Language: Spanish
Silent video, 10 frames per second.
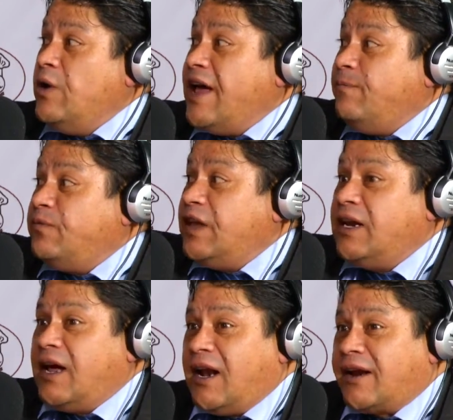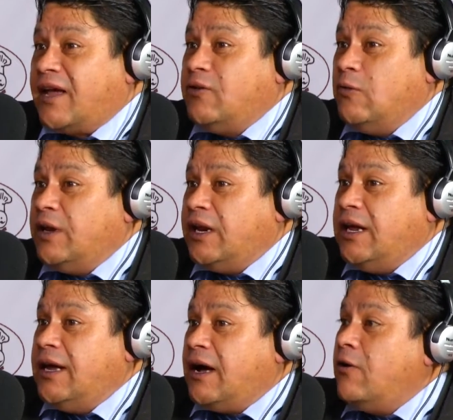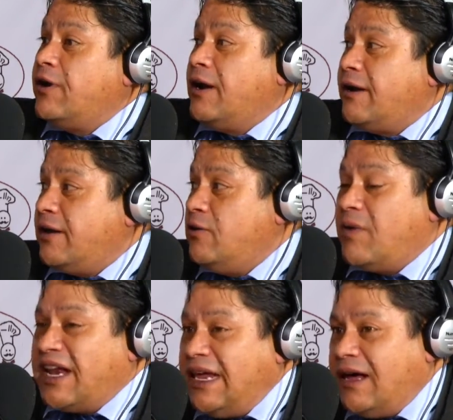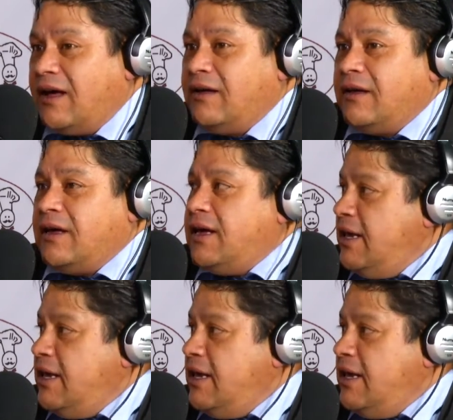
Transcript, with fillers: una antena de la radio Minería, ahora la radio María,